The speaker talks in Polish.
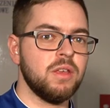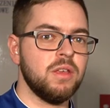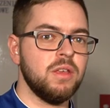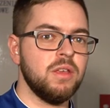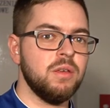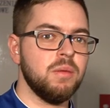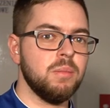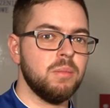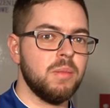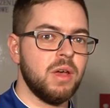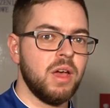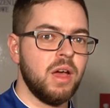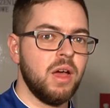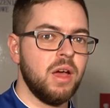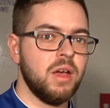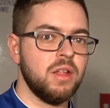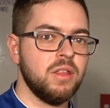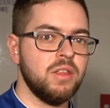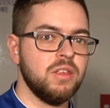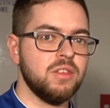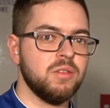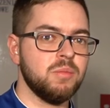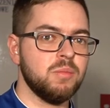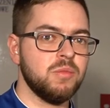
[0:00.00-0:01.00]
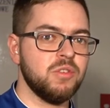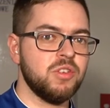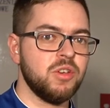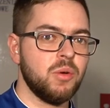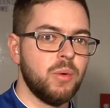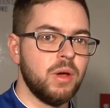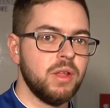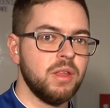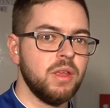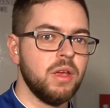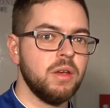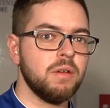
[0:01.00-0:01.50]
i mechanizm
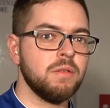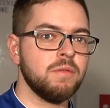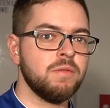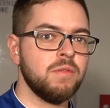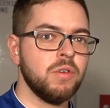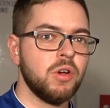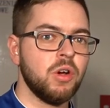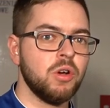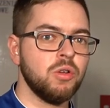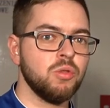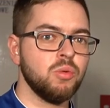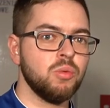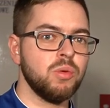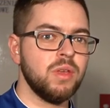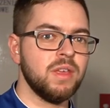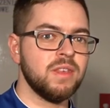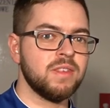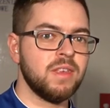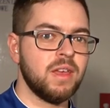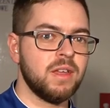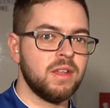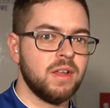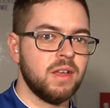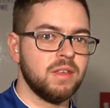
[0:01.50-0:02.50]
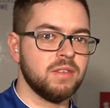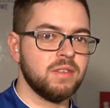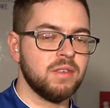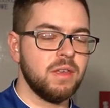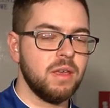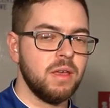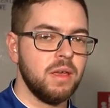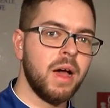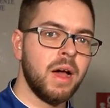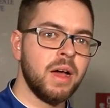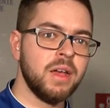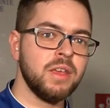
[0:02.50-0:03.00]
działania, wykonuje za nas.
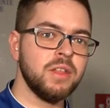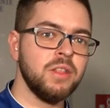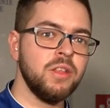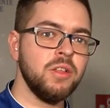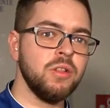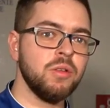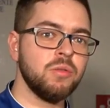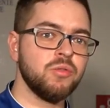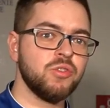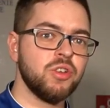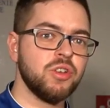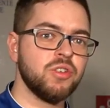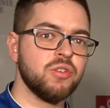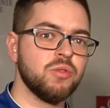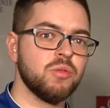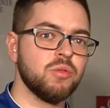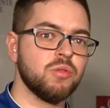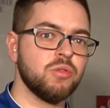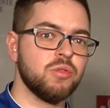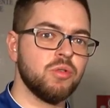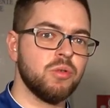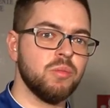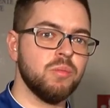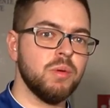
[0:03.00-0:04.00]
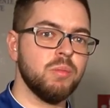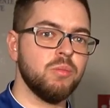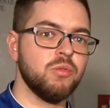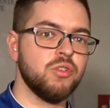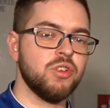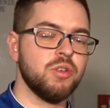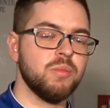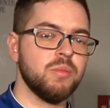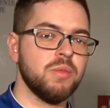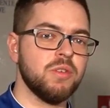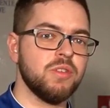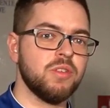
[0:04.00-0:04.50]
A jedyną rzeczą, którą my
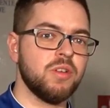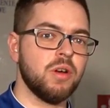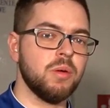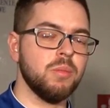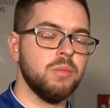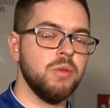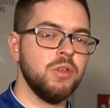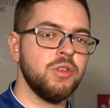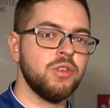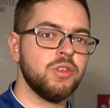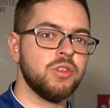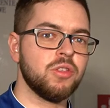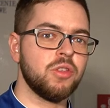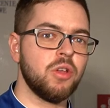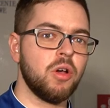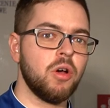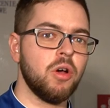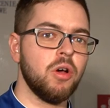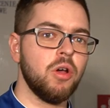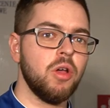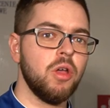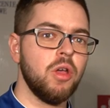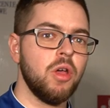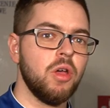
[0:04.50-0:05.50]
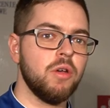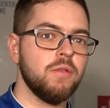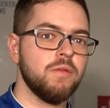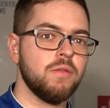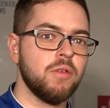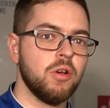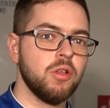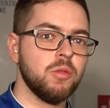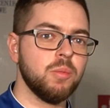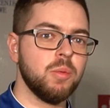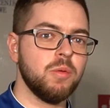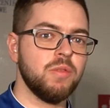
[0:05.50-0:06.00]
musimy zrobić, to w
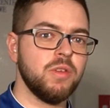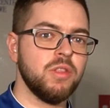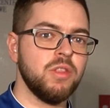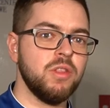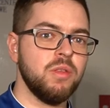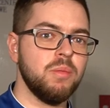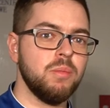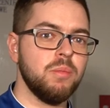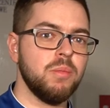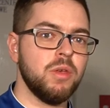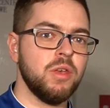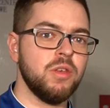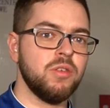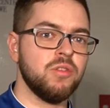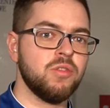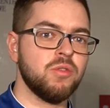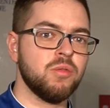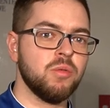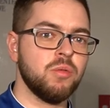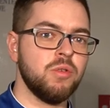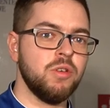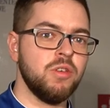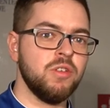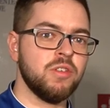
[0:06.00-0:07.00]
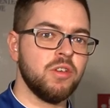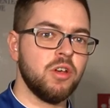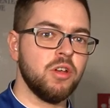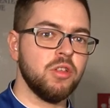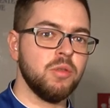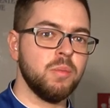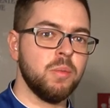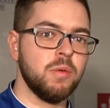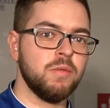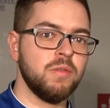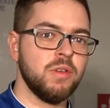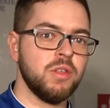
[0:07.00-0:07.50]
odpowiednim miejscu i z
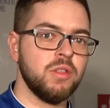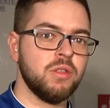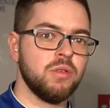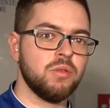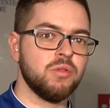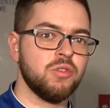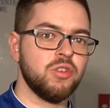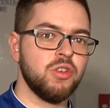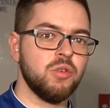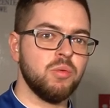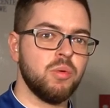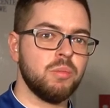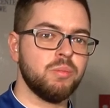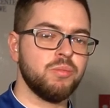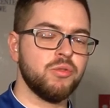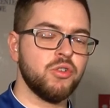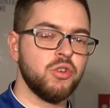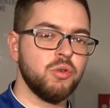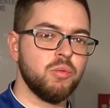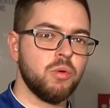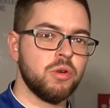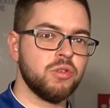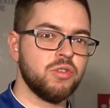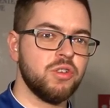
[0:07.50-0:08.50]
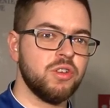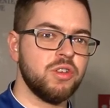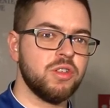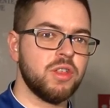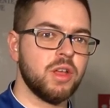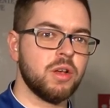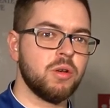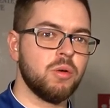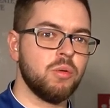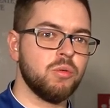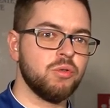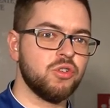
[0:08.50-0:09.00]
odpowiednią siłą przyłożyć
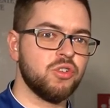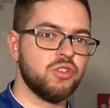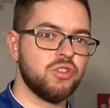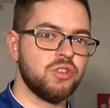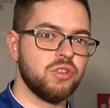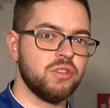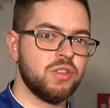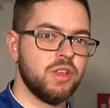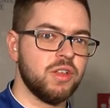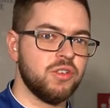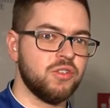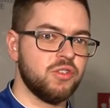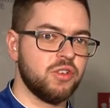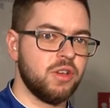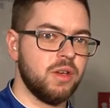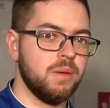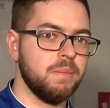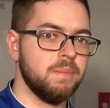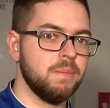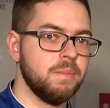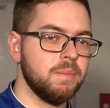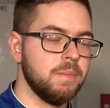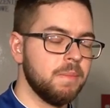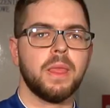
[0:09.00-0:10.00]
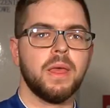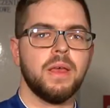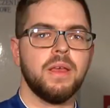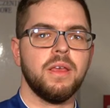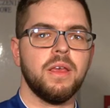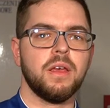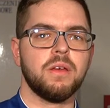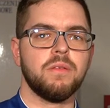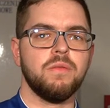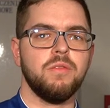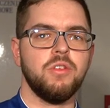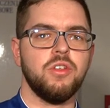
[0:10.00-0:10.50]
taką szczoteczkę.
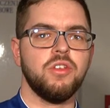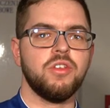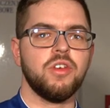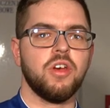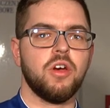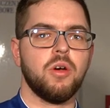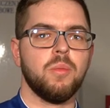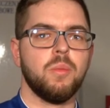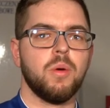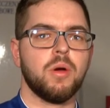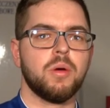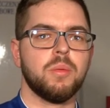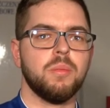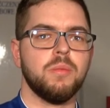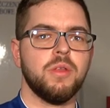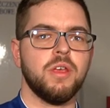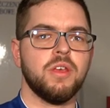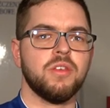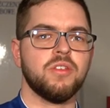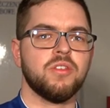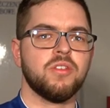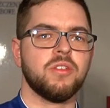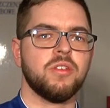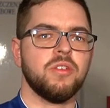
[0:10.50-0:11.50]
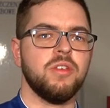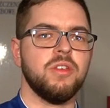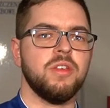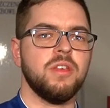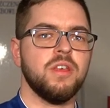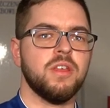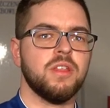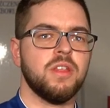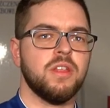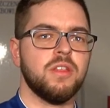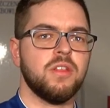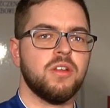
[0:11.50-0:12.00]
Jak widzicie, obok mnie
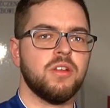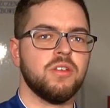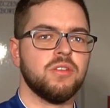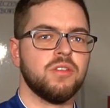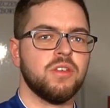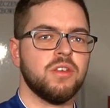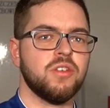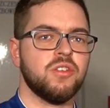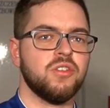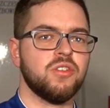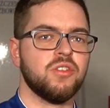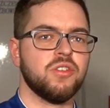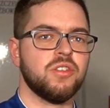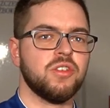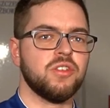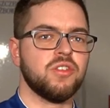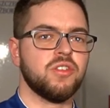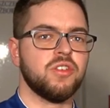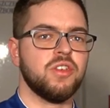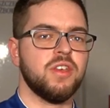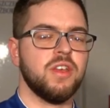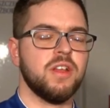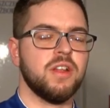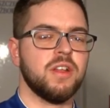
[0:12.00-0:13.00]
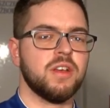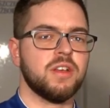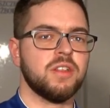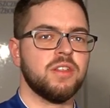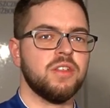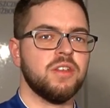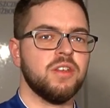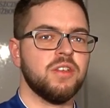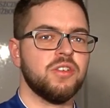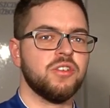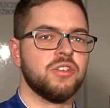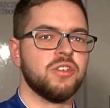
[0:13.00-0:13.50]
stoi jeden rodzaj szczoteczki
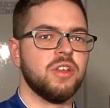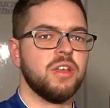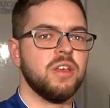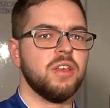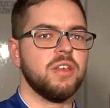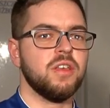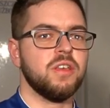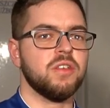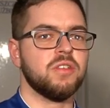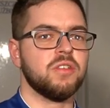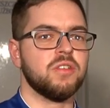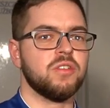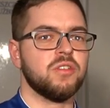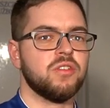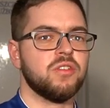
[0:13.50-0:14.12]
elektrycznej. Jest to